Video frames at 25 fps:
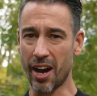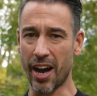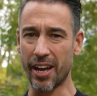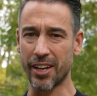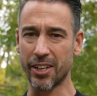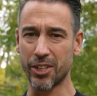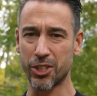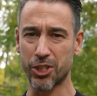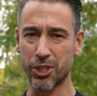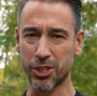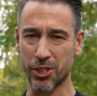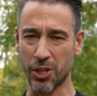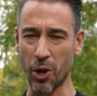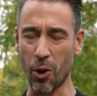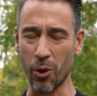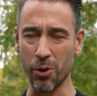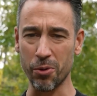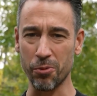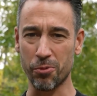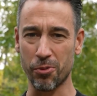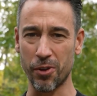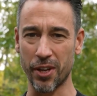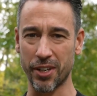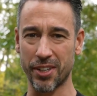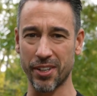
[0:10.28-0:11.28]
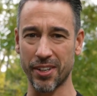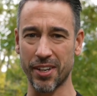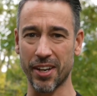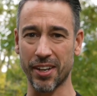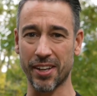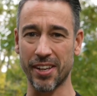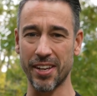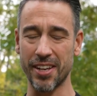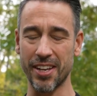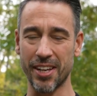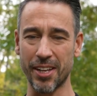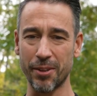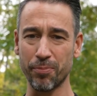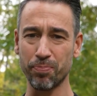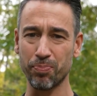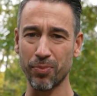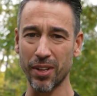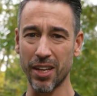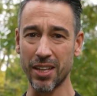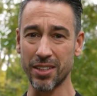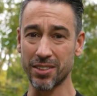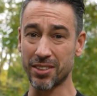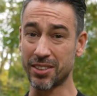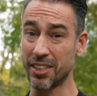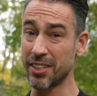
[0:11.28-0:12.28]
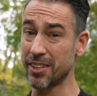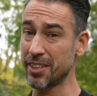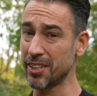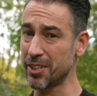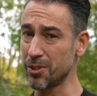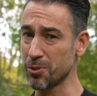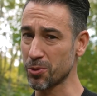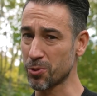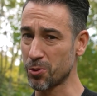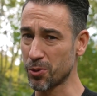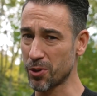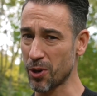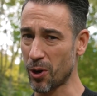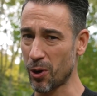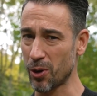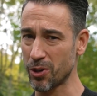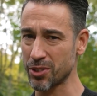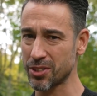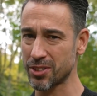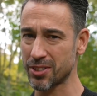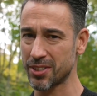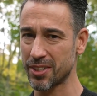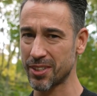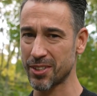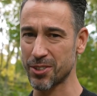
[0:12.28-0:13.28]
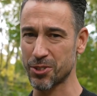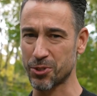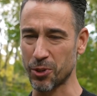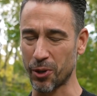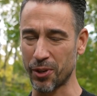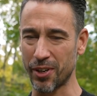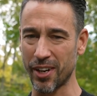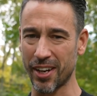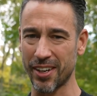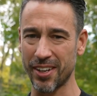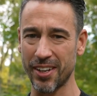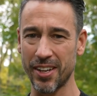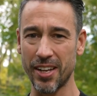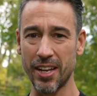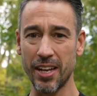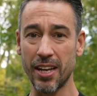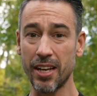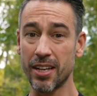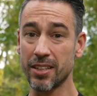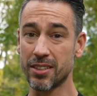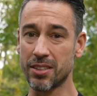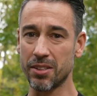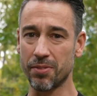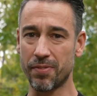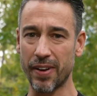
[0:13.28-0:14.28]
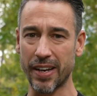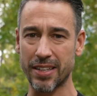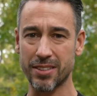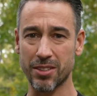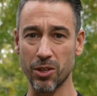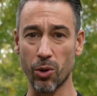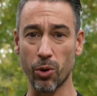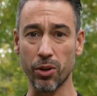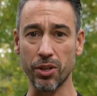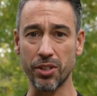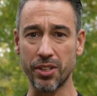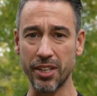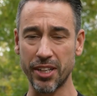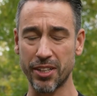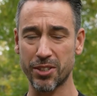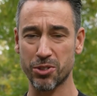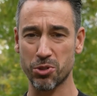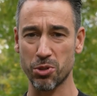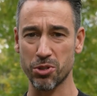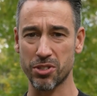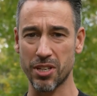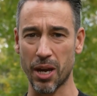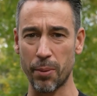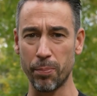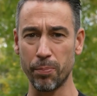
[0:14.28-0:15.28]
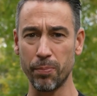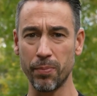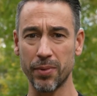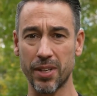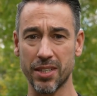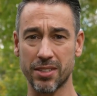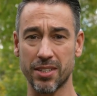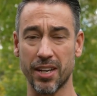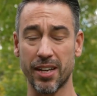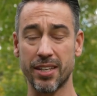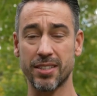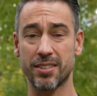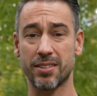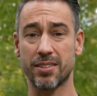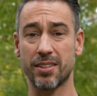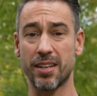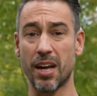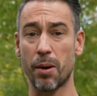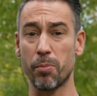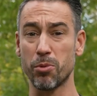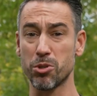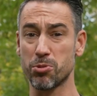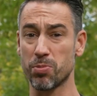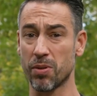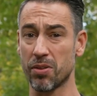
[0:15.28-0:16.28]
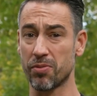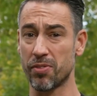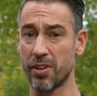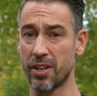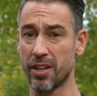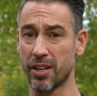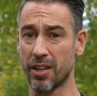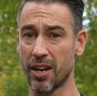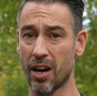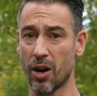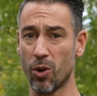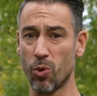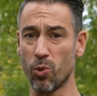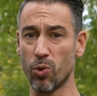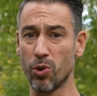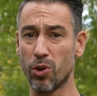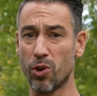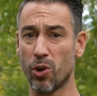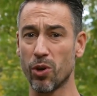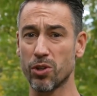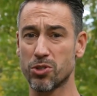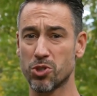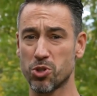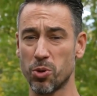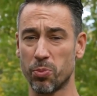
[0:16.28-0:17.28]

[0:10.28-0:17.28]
Eine Staudenfläche dagegen sieht nicht nur gut aus, sondern sie wächst auch dicht zusammen. Das heißt, da muss man weniger Unkraut